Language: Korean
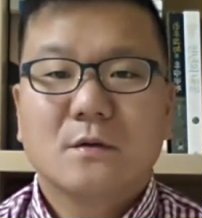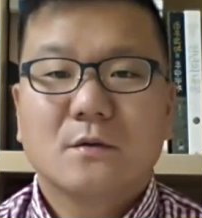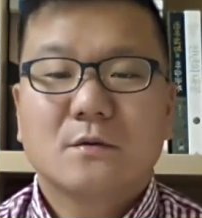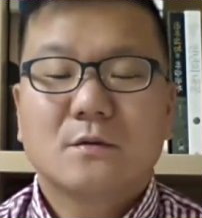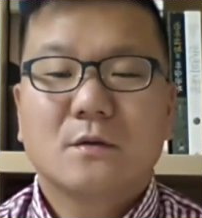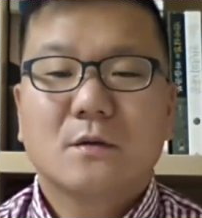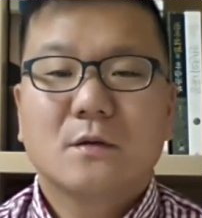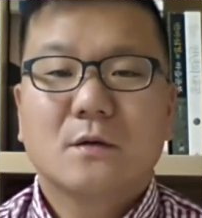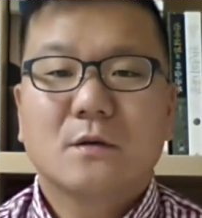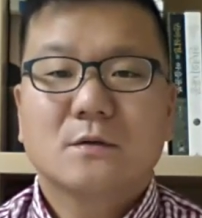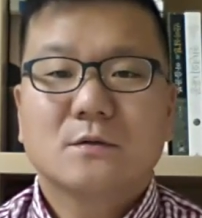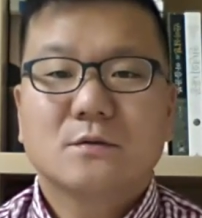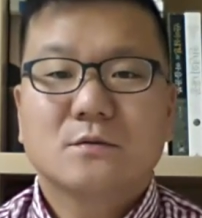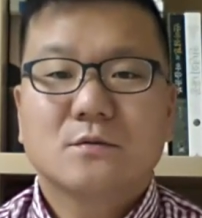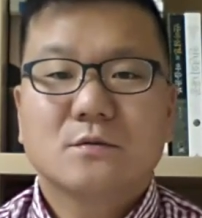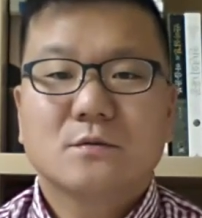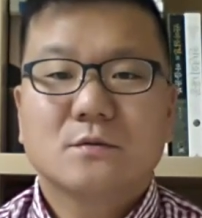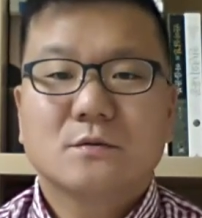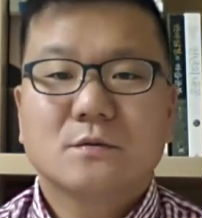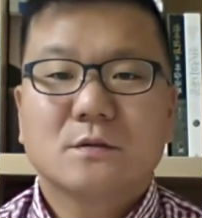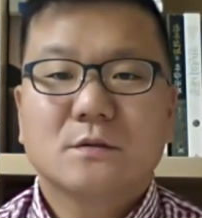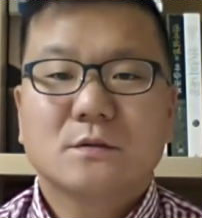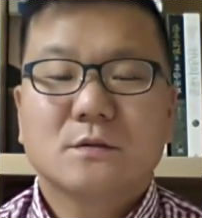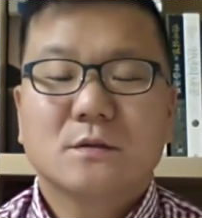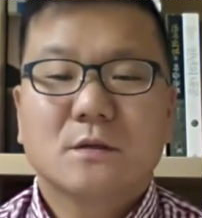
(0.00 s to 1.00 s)
그래가지고
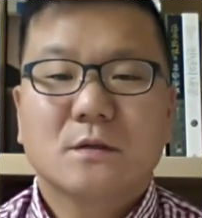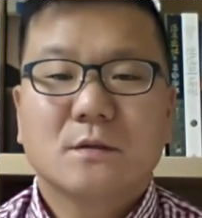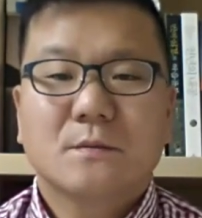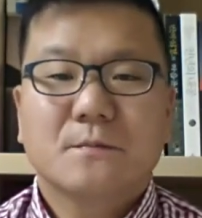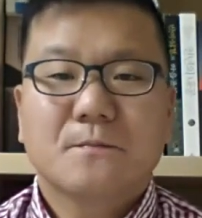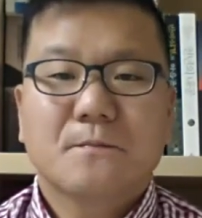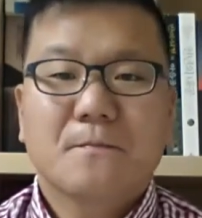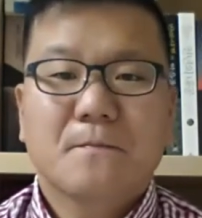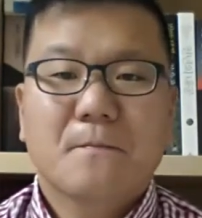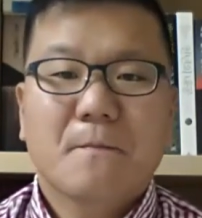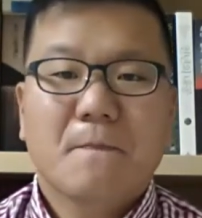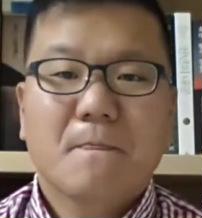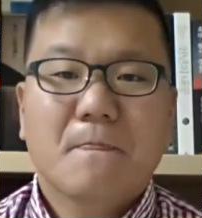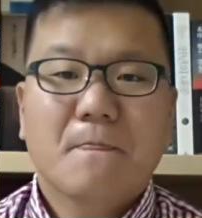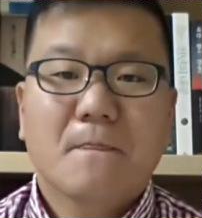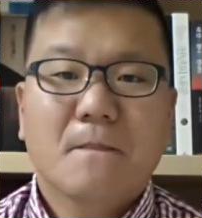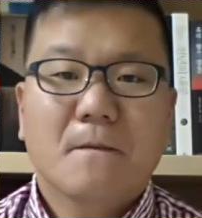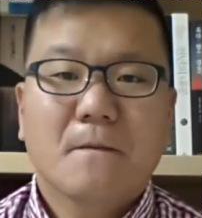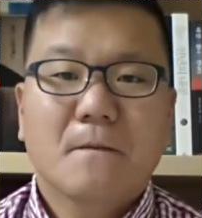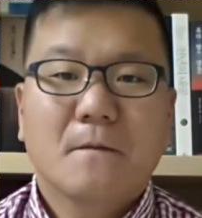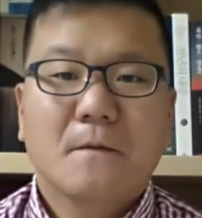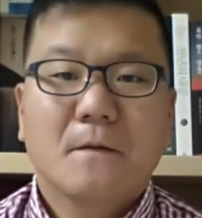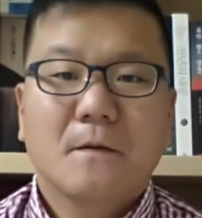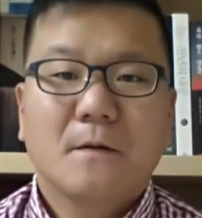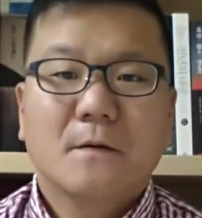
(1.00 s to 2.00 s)
이제 제가
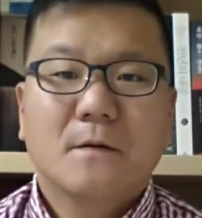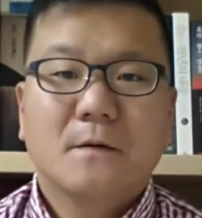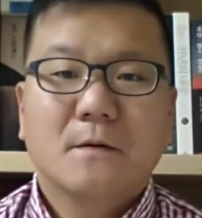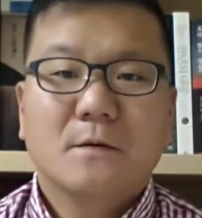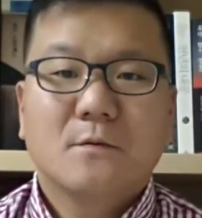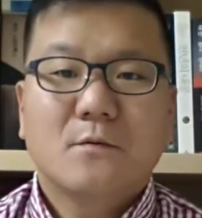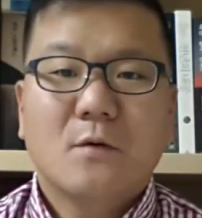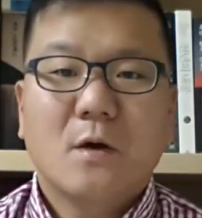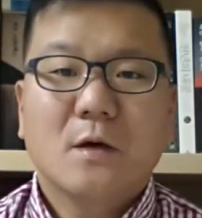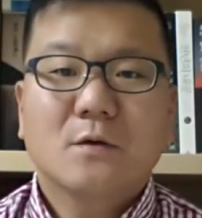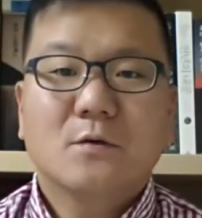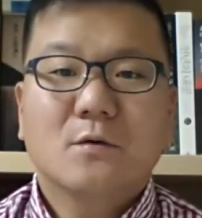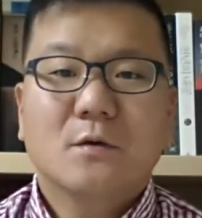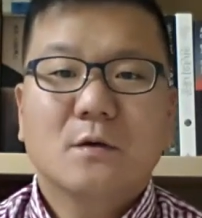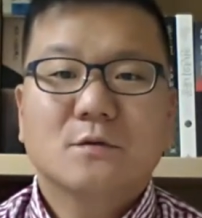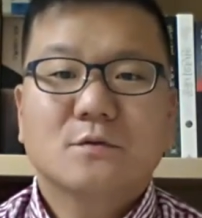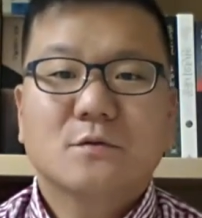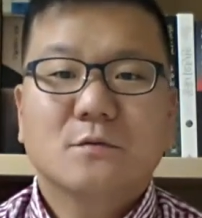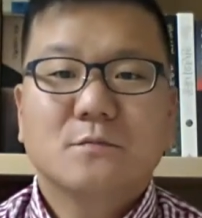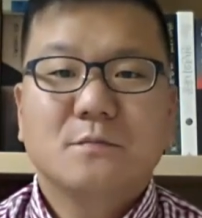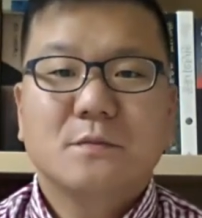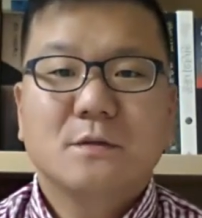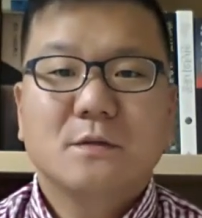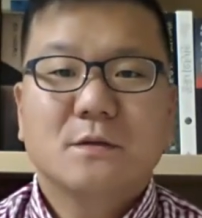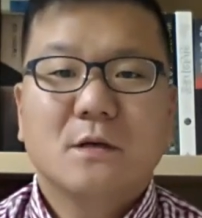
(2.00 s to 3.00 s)
환경에
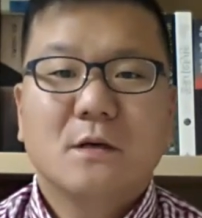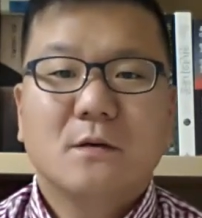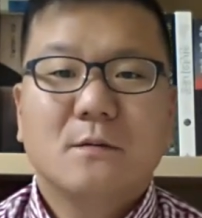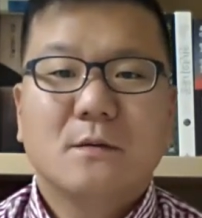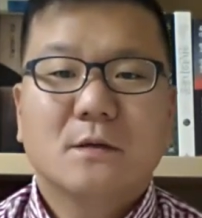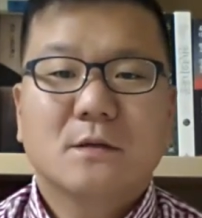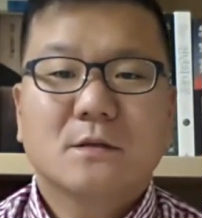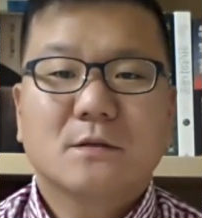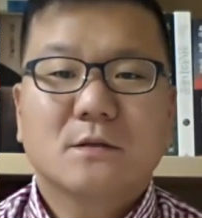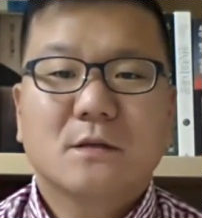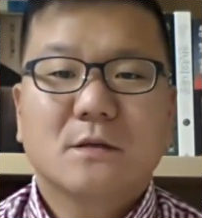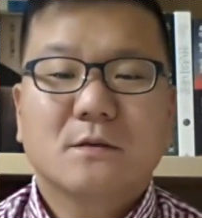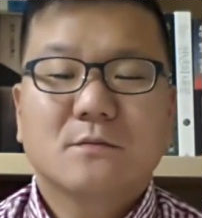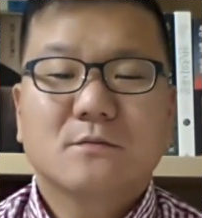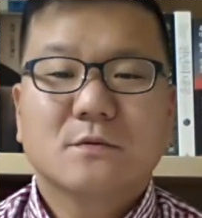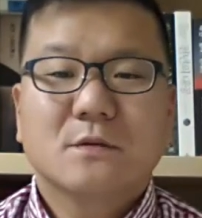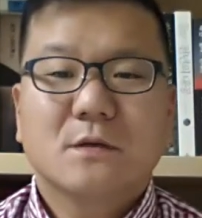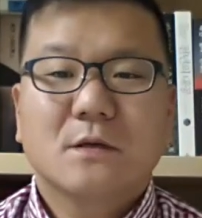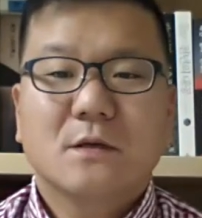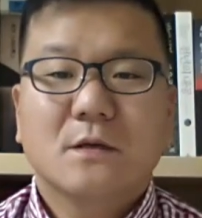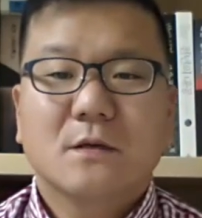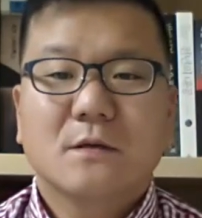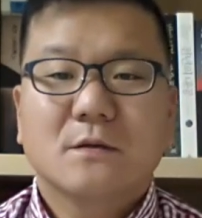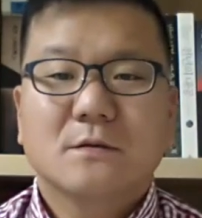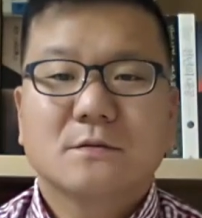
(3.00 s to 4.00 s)
좀 민감하기
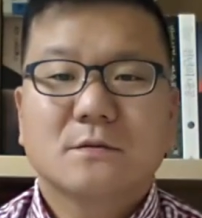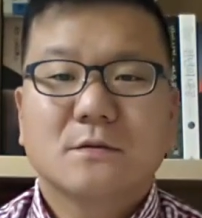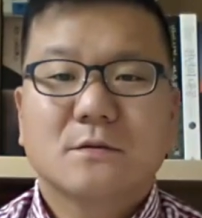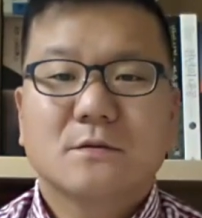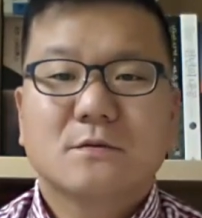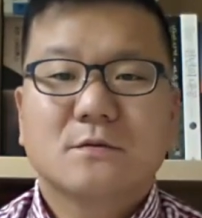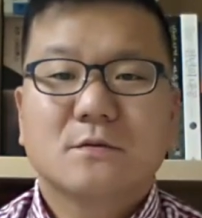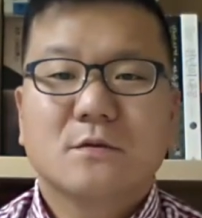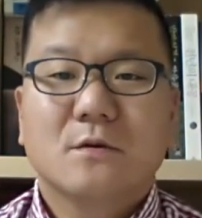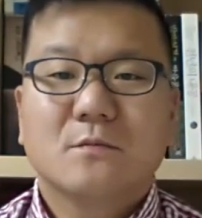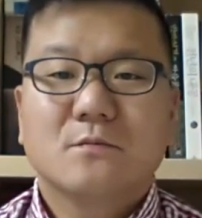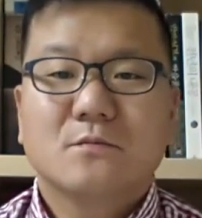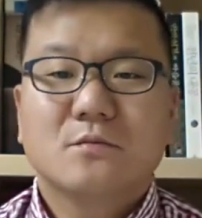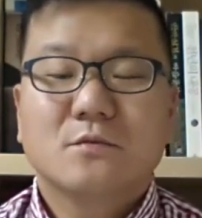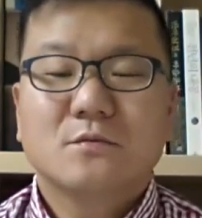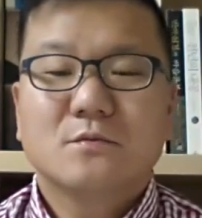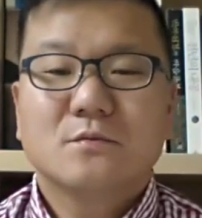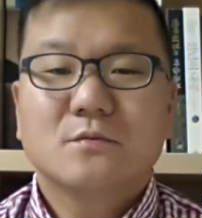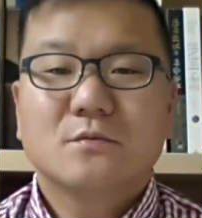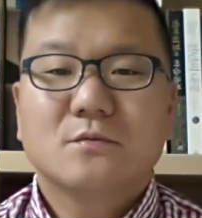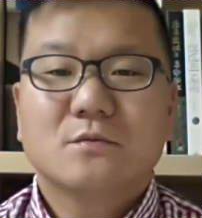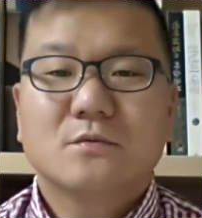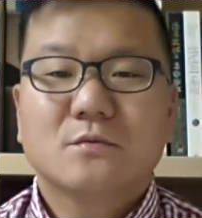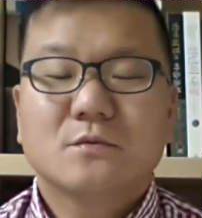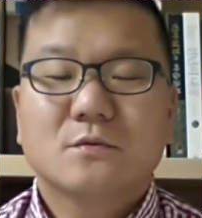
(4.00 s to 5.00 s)
때문에 이제 그런
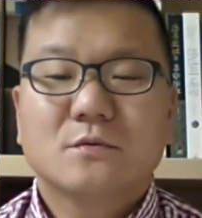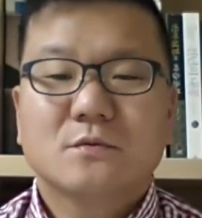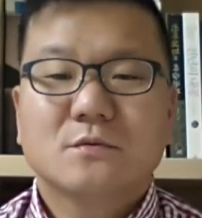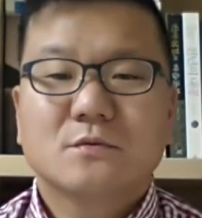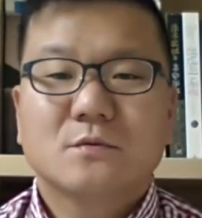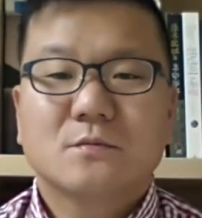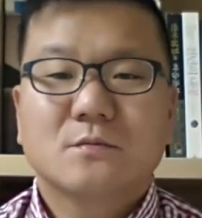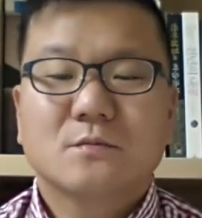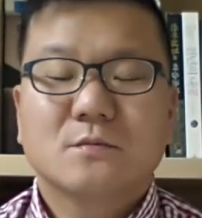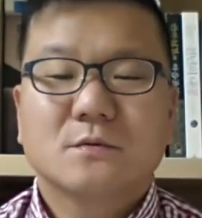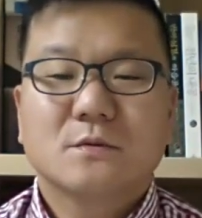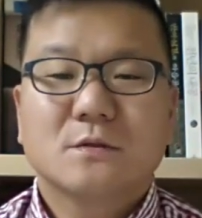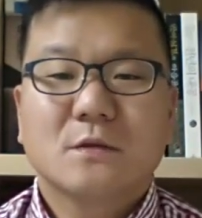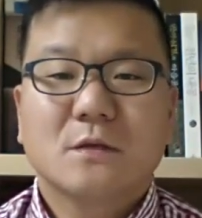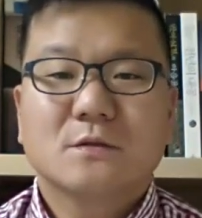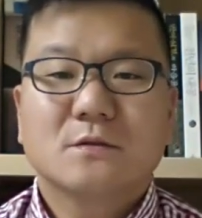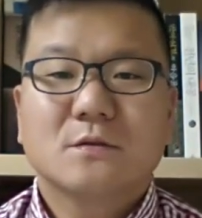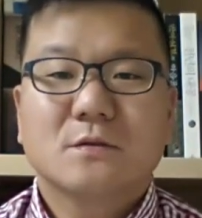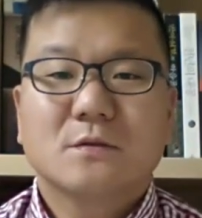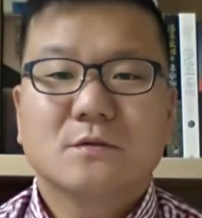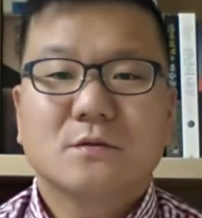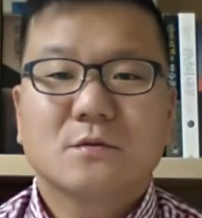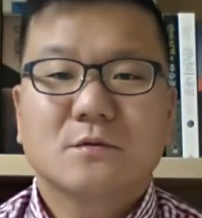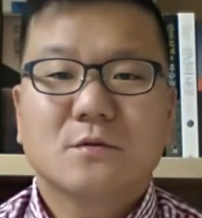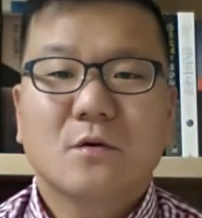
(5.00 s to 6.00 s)
부분을 좀
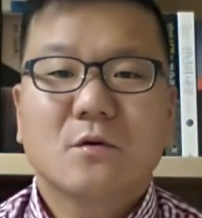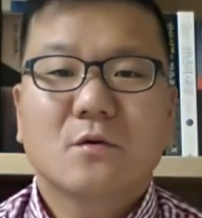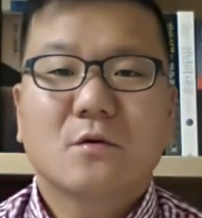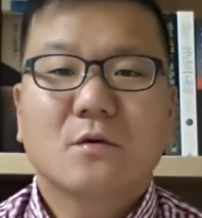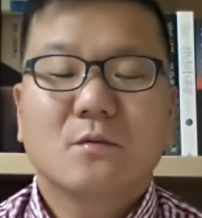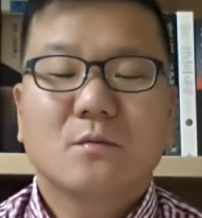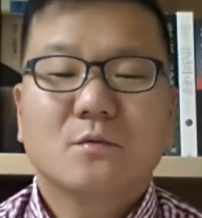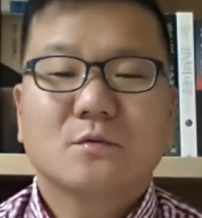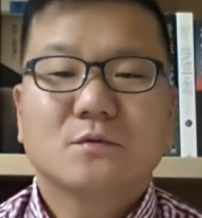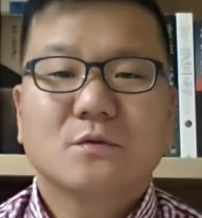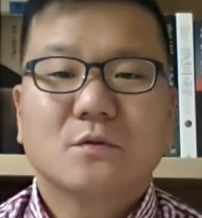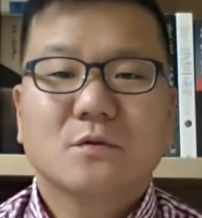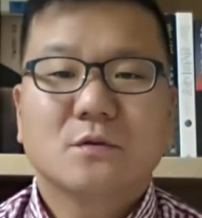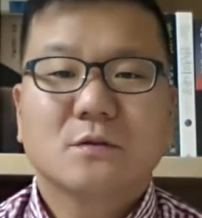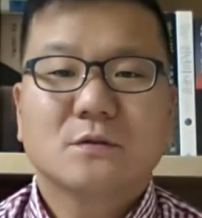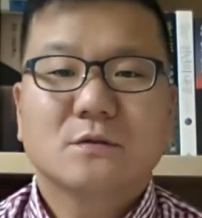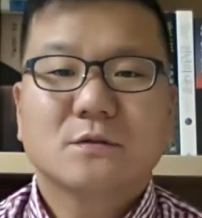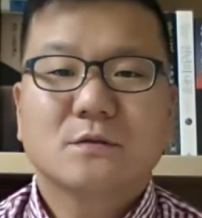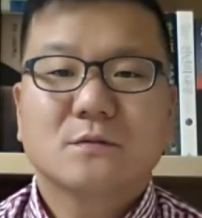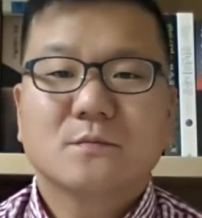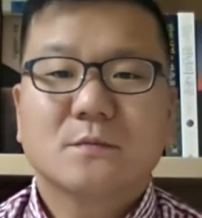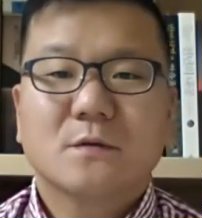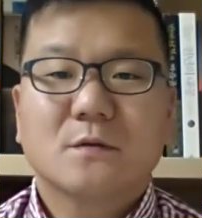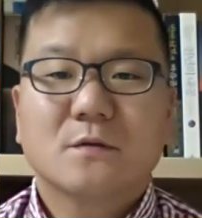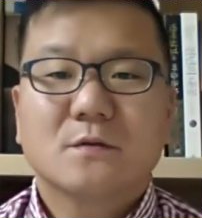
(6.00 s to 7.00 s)
예전에 좀 겪어본 적이
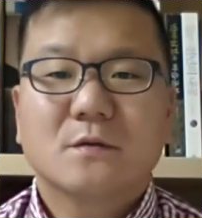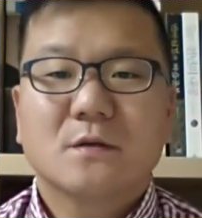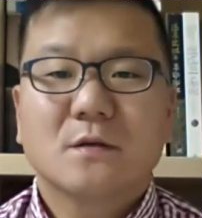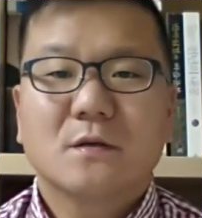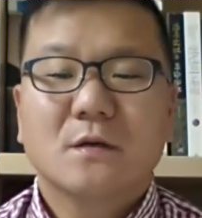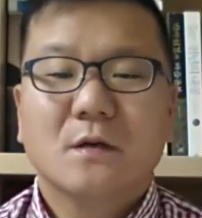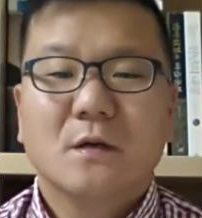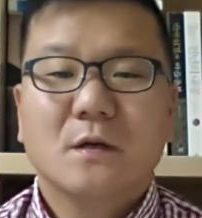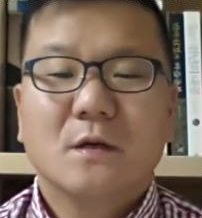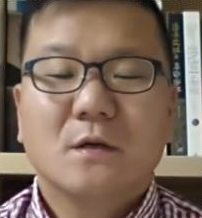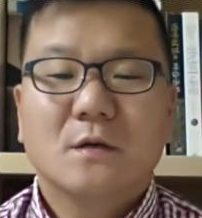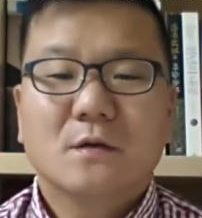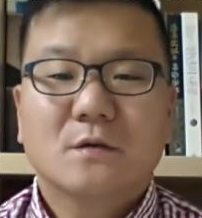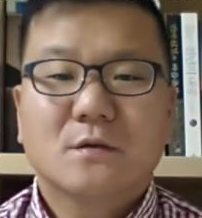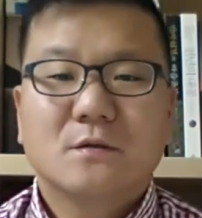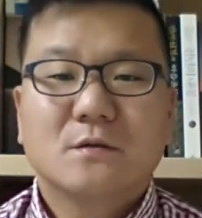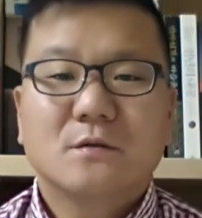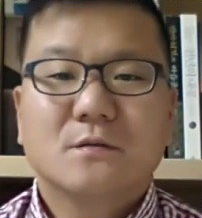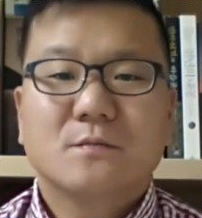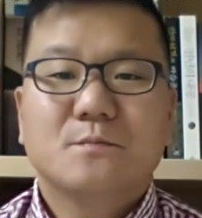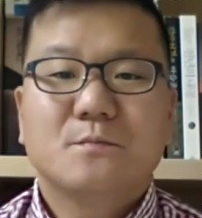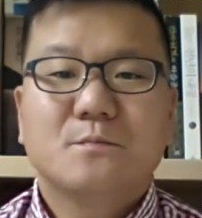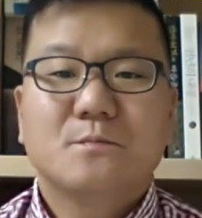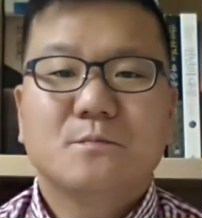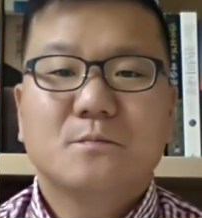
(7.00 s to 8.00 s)
있습니다. 근데
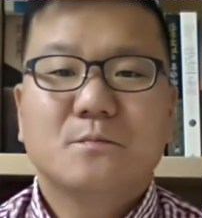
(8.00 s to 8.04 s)
그,